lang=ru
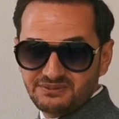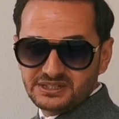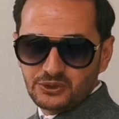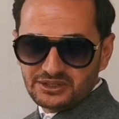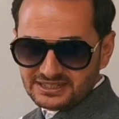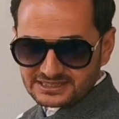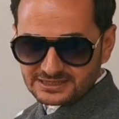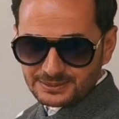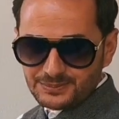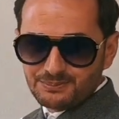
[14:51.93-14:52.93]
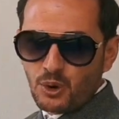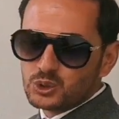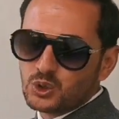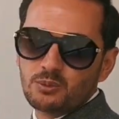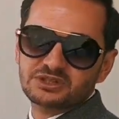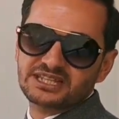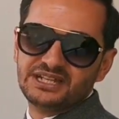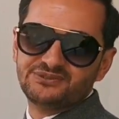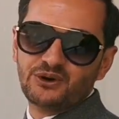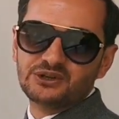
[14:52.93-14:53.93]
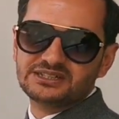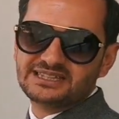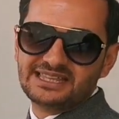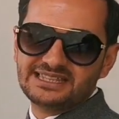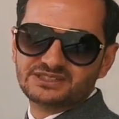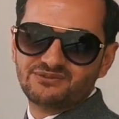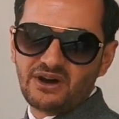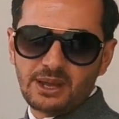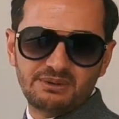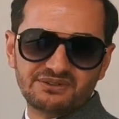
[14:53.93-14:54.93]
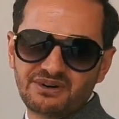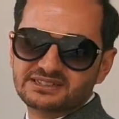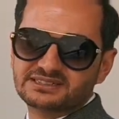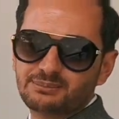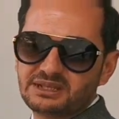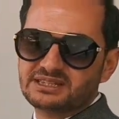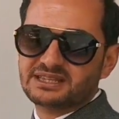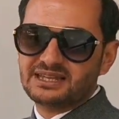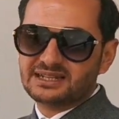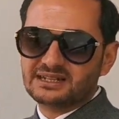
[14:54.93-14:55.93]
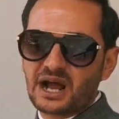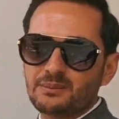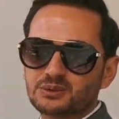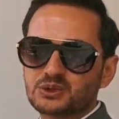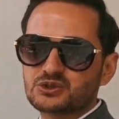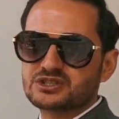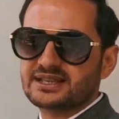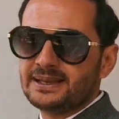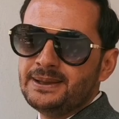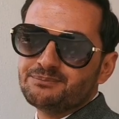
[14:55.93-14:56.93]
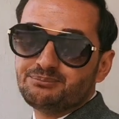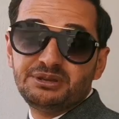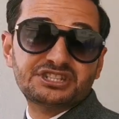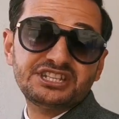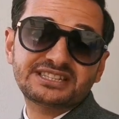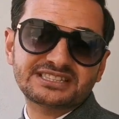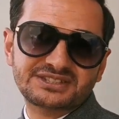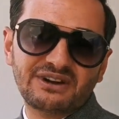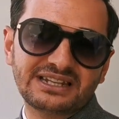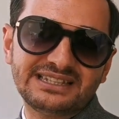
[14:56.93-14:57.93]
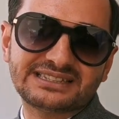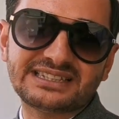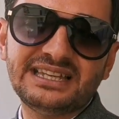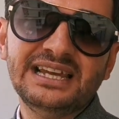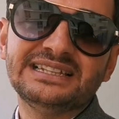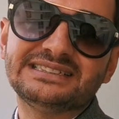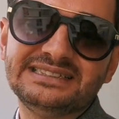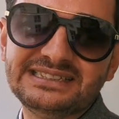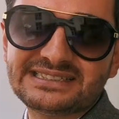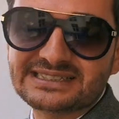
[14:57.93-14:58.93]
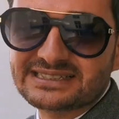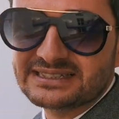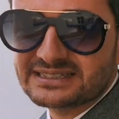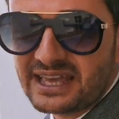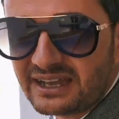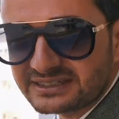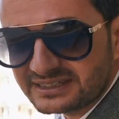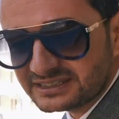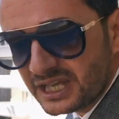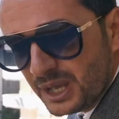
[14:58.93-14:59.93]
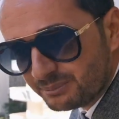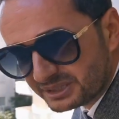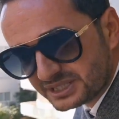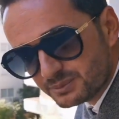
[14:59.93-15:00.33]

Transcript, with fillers: Под видео есть мой номер телефона, где есть Viber, WhatsApp и Telegram, друзья. Пишите, звоните, не стесняйтесь,